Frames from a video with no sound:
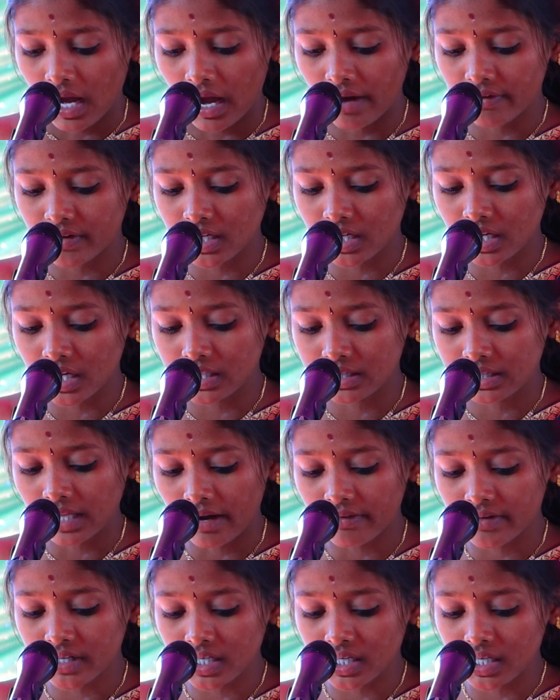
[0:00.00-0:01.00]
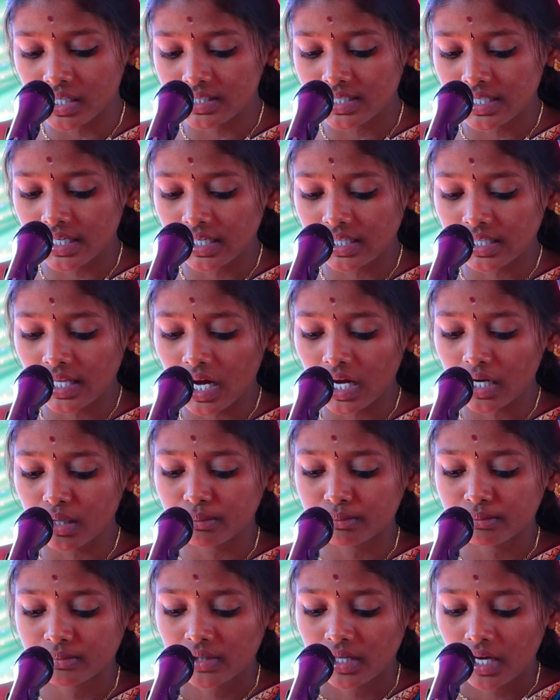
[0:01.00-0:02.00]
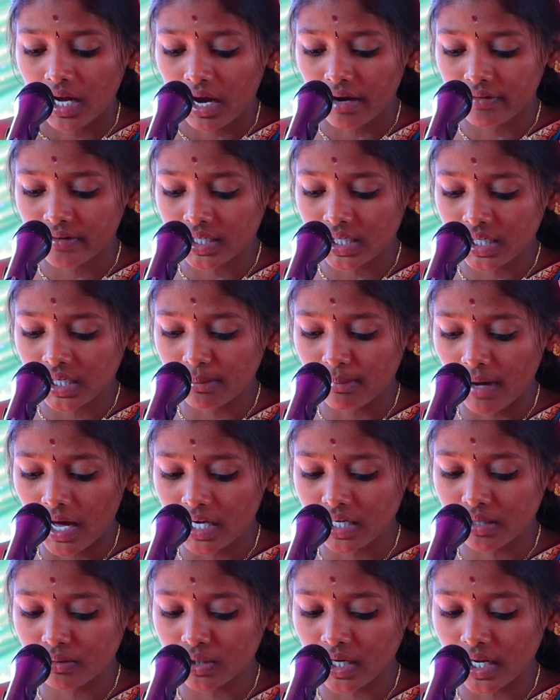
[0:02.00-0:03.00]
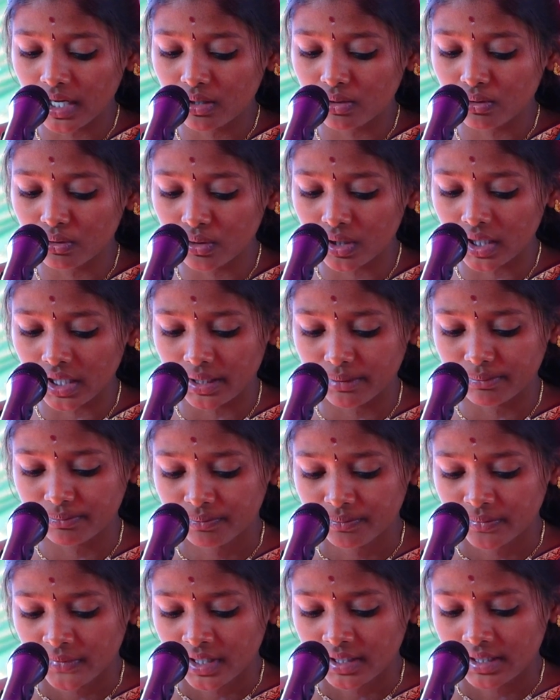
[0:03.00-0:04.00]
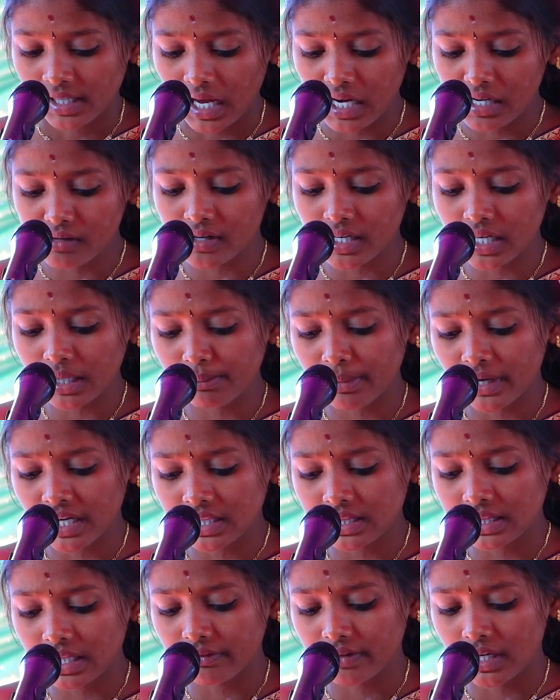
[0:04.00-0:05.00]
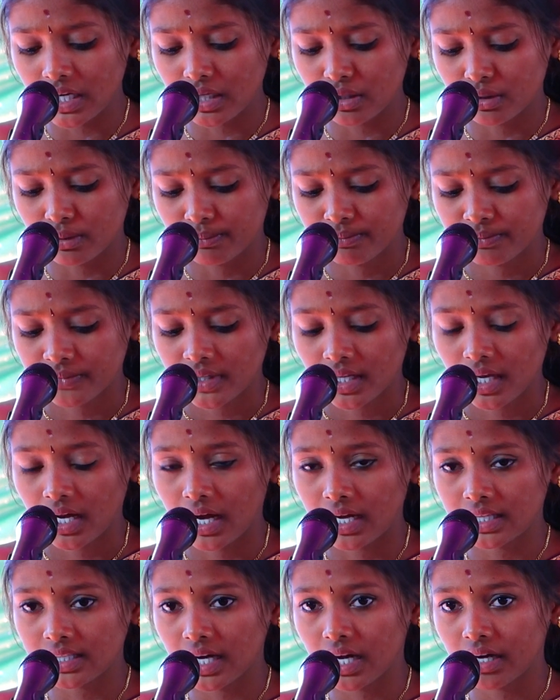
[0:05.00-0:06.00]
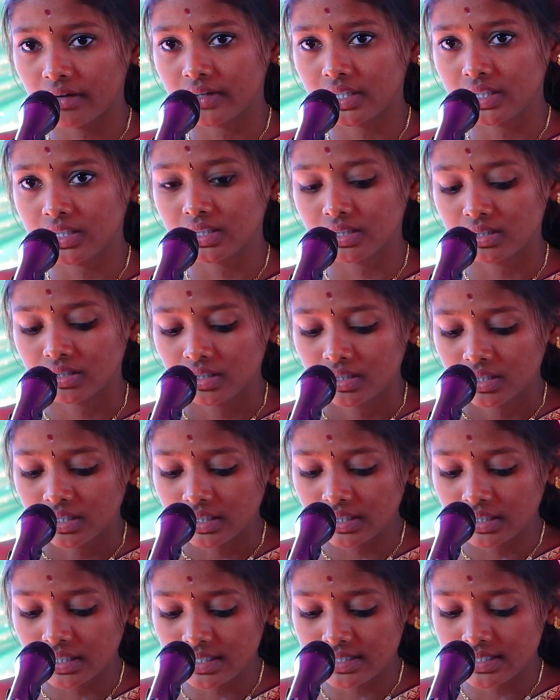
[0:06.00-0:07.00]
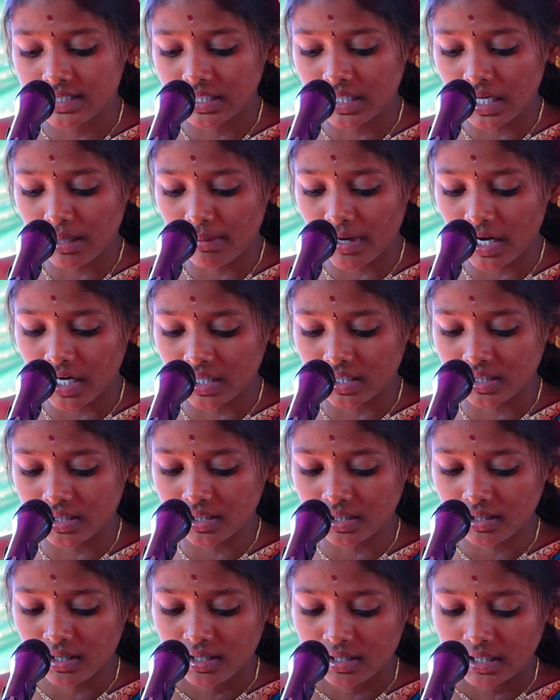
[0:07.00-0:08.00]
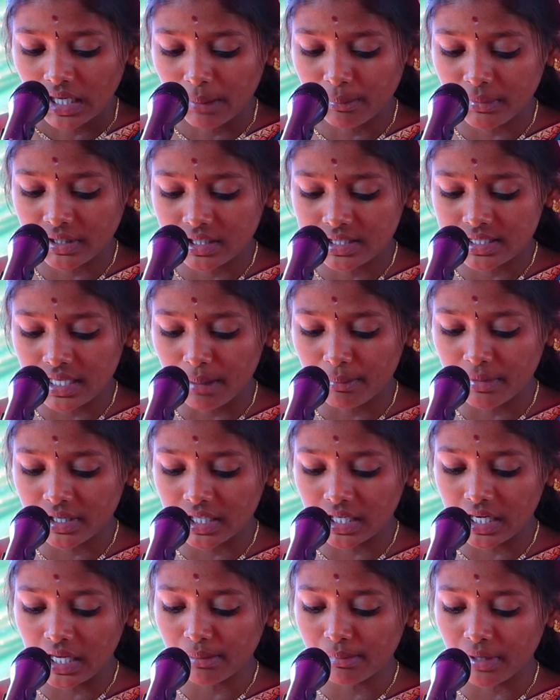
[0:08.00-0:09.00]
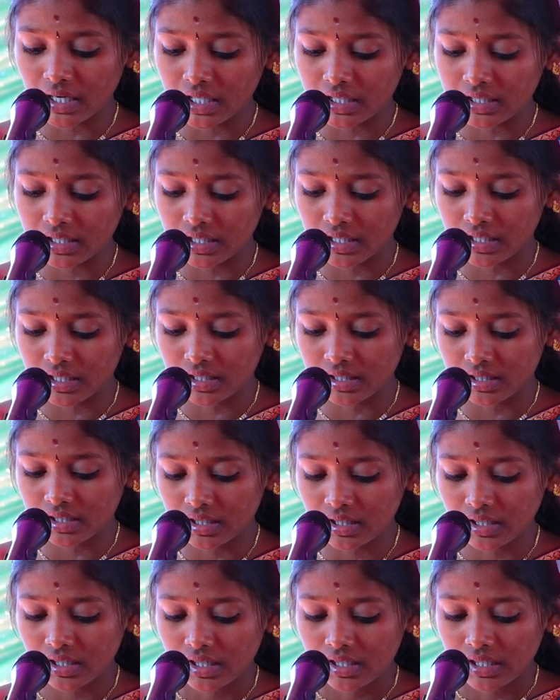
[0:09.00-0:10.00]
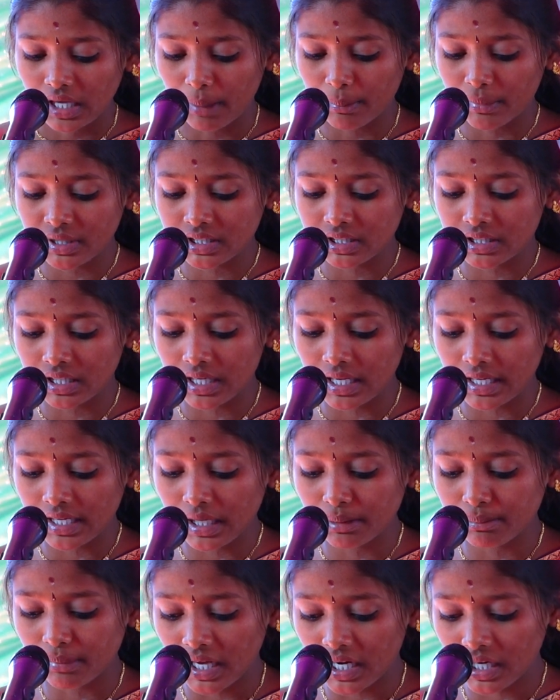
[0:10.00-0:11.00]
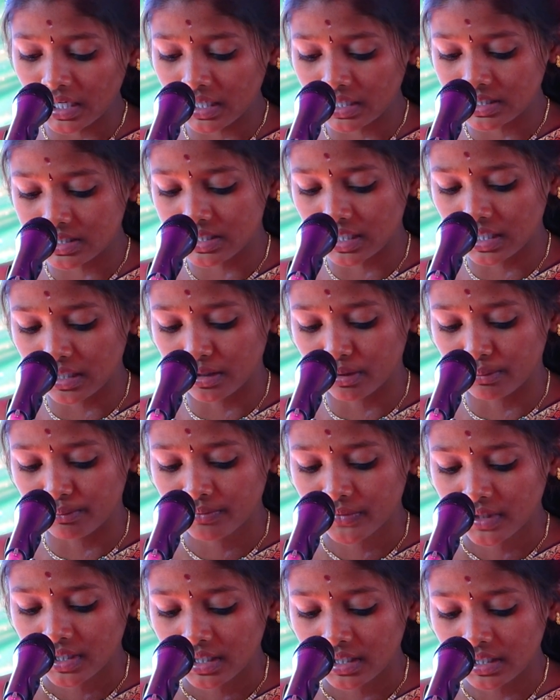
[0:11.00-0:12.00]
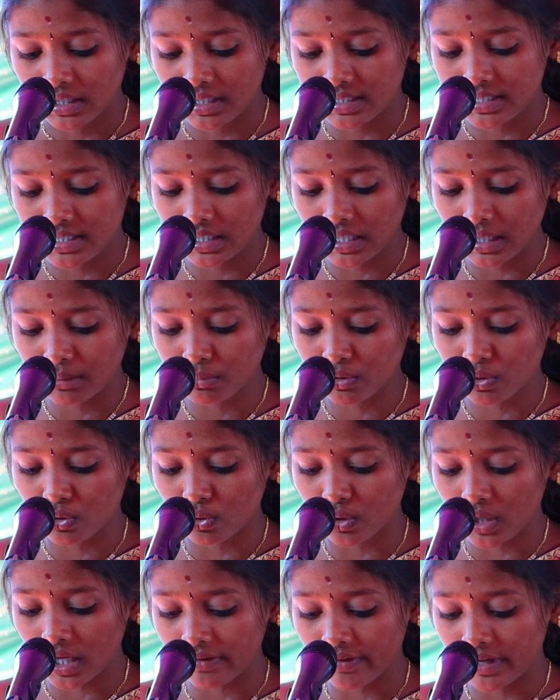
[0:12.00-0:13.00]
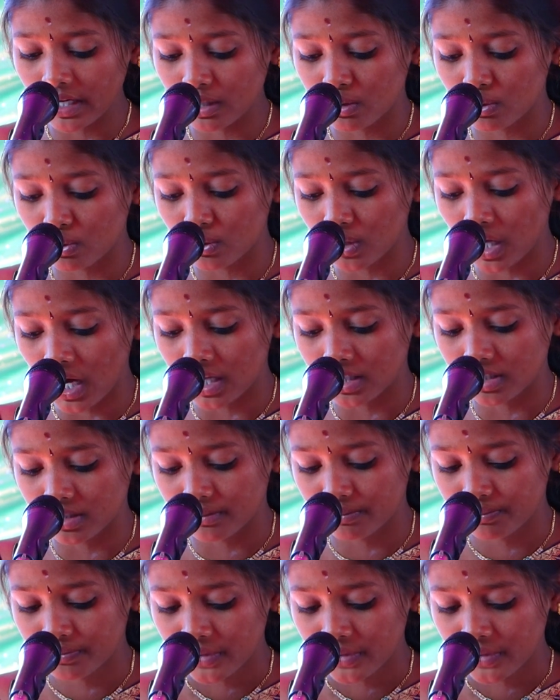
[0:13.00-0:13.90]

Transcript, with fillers: அவர்கள் தவறுகள் செய்தாலும் அவரிடம் அறிவுரை கூறி நல்வழிப்படுத்த வேண்டும் அதாவது இந்த சினமானது நமது சமநிலை மனதிலிருந்து நமது நிலையை மறக்கச் செய்யும் இந்த சினம் கூடவே கூடாது